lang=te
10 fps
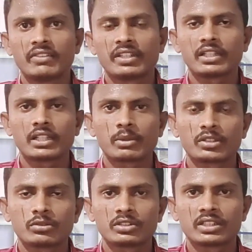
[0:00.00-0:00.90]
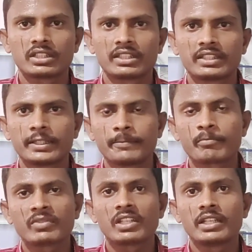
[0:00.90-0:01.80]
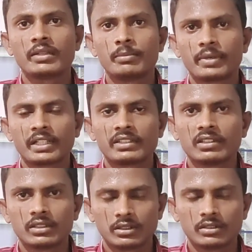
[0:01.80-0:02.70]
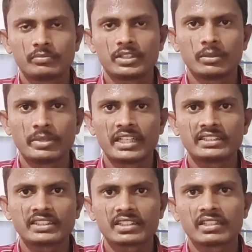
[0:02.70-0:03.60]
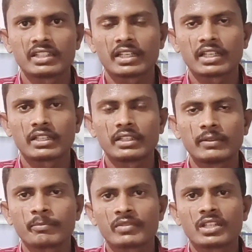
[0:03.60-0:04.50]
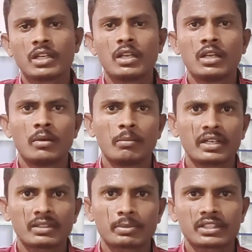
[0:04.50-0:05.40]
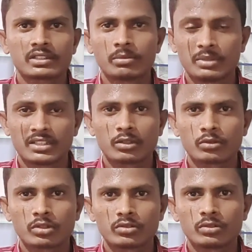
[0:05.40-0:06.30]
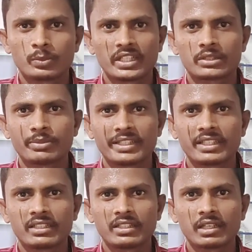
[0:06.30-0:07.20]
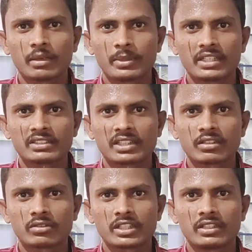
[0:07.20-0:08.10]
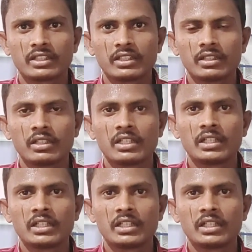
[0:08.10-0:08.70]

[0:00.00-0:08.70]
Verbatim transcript: అదేవిధంగా మనం చూసినట్లయితే ఈ బ్రాంచ్ ఈ బ్రాంచెస్ అనేది ఎలాగంటే మనకి ప్రస్ మిగతా చూడొచ్చు ఇప్పుడు ఎస్బీఐ కానీ ఆ బ్యాంక్స్ ఎలా ఉంటాయంటే